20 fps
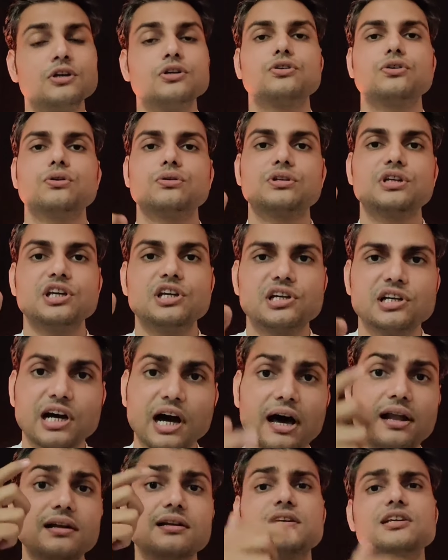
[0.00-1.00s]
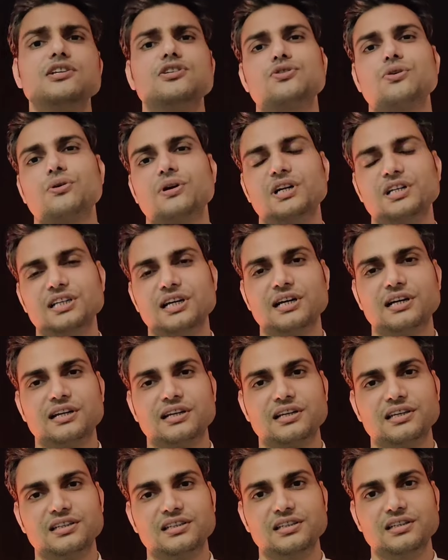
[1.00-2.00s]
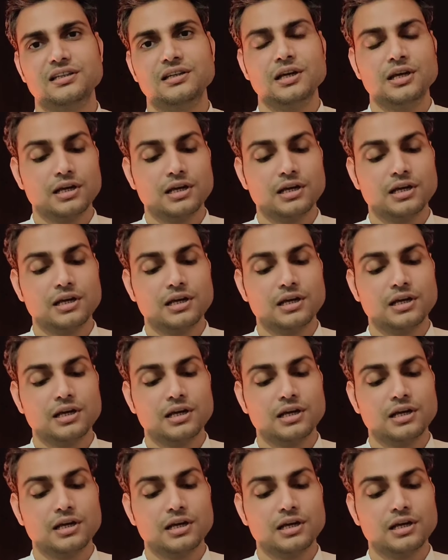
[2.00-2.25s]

क्योंकि काल की चौगड़िया लगेगी